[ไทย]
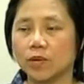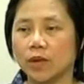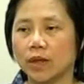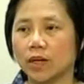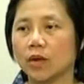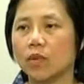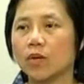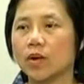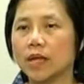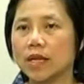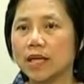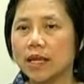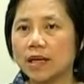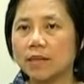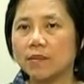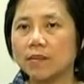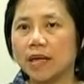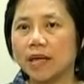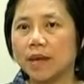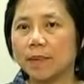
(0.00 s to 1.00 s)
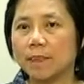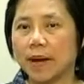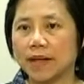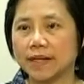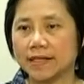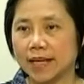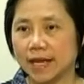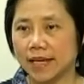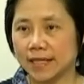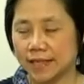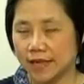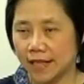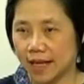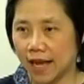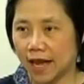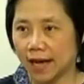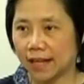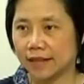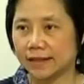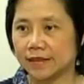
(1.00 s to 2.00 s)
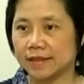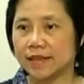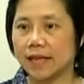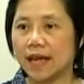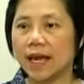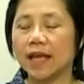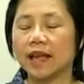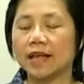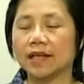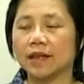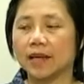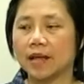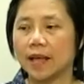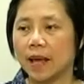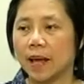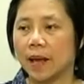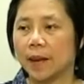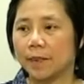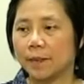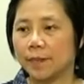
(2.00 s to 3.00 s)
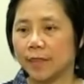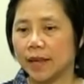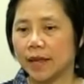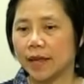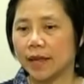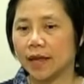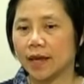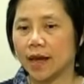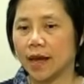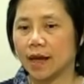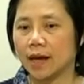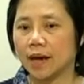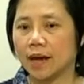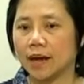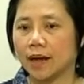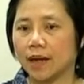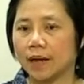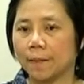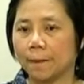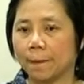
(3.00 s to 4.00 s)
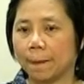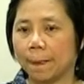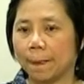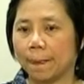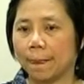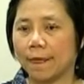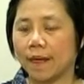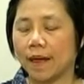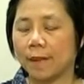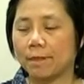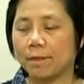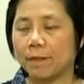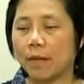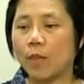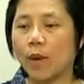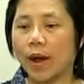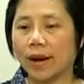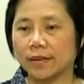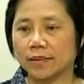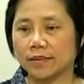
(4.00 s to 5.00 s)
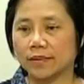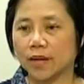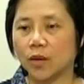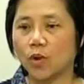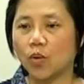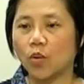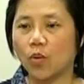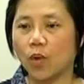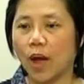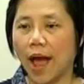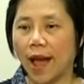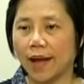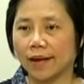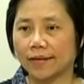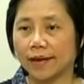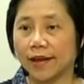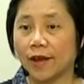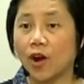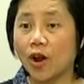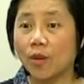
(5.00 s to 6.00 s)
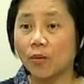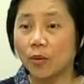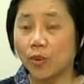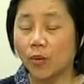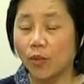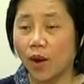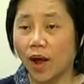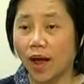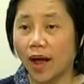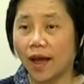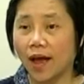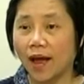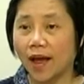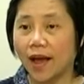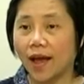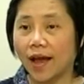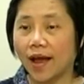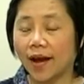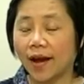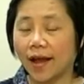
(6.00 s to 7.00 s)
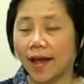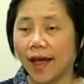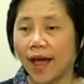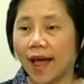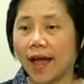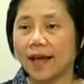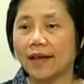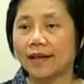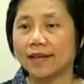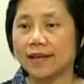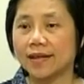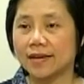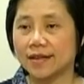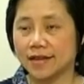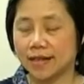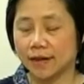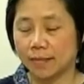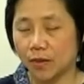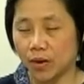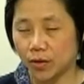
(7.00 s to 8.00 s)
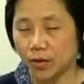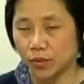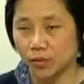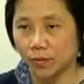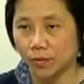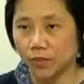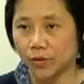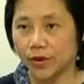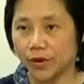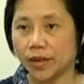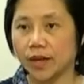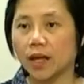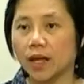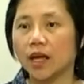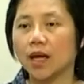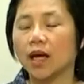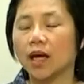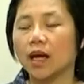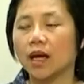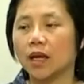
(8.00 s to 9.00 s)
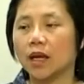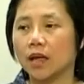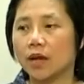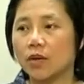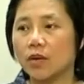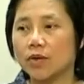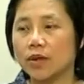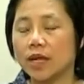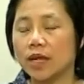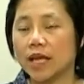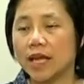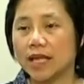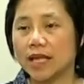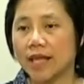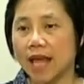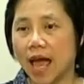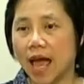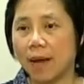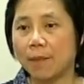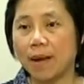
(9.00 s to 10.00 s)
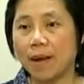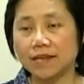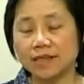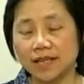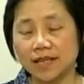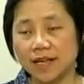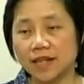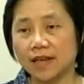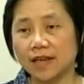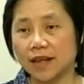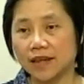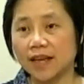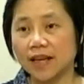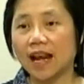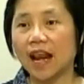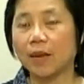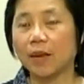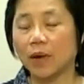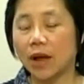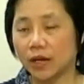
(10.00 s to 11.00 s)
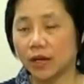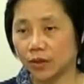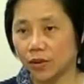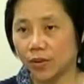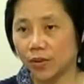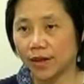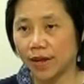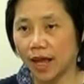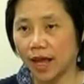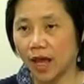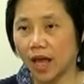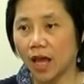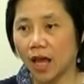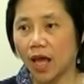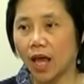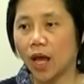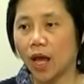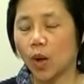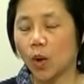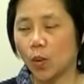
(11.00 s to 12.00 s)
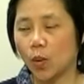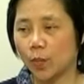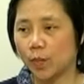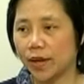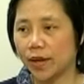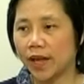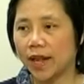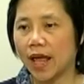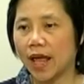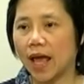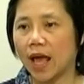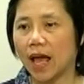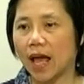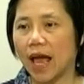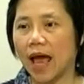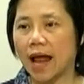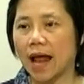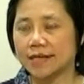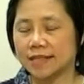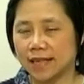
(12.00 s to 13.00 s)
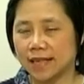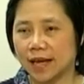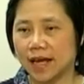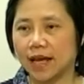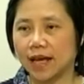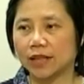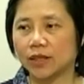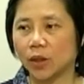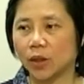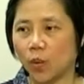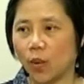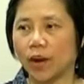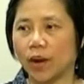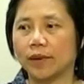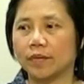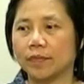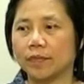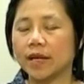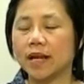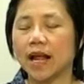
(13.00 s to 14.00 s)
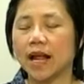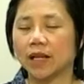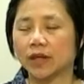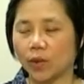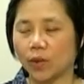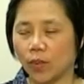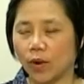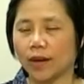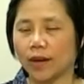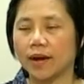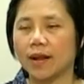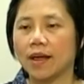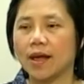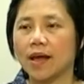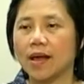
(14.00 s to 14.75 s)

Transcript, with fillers: ส่วนคนที่มีปัจจัยเสี่ยง เช่นมีประวัติกระดูกหักในครอบครัวนะคะที่เกิดจากภาวะกระดูกพรุน หรือคนที่กินยาบางชนิดที่กล่าวข้างต้นเนี่ยกลุ่มนี้เนี่ยอาจจะตรวจพิจารณาตรวจ